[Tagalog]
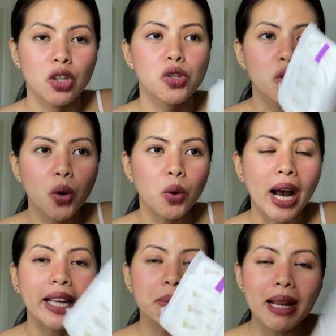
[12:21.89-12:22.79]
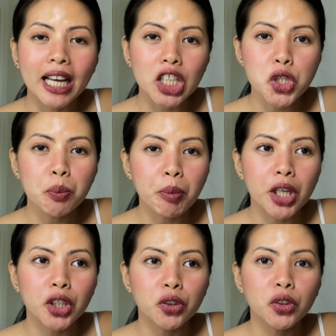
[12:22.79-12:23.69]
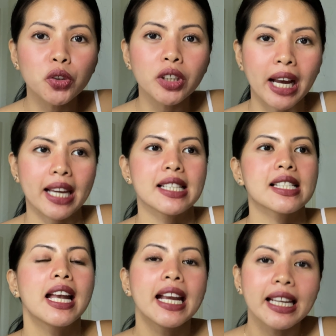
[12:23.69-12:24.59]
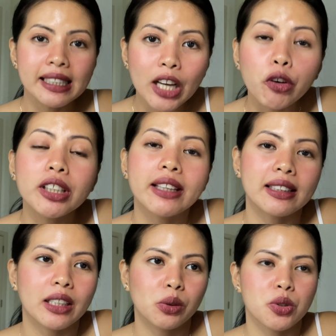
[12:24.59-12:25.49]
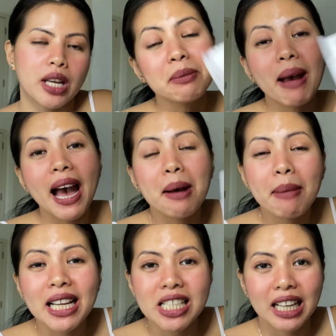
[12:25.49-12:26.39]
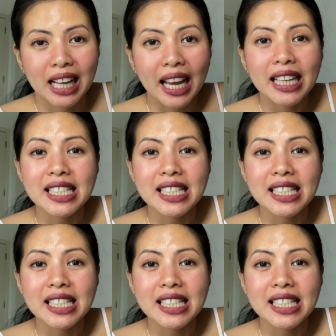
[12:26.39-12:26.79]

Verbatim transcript: So, kahit malakas yung period ko guys, hindi ako natatagusan. Mahaba siya guys.